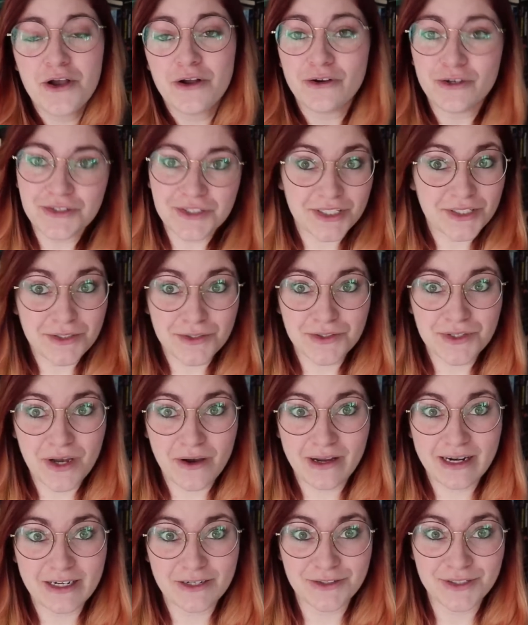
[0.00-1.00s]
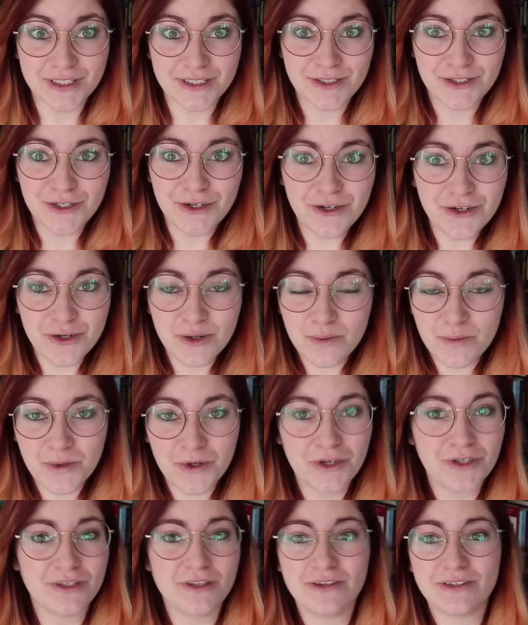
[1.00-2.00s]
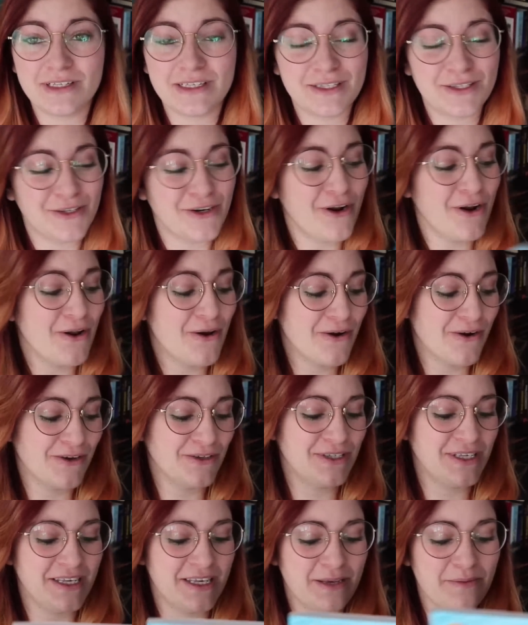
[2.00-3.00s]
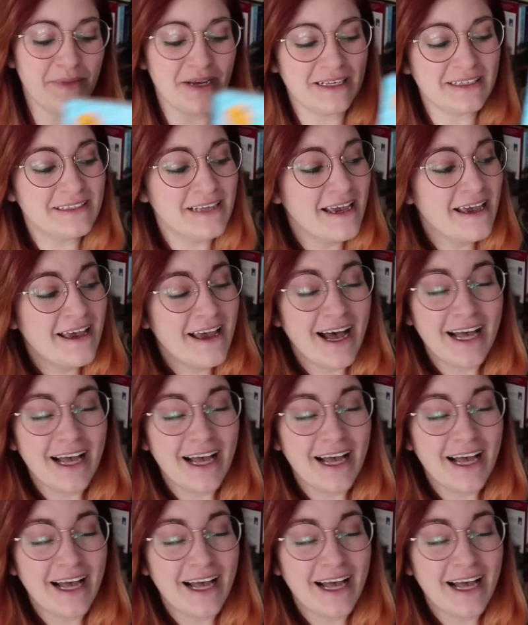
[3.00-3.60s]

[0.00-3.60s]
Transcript: cosas que usaban los astrónomos, los astrólogos y demás,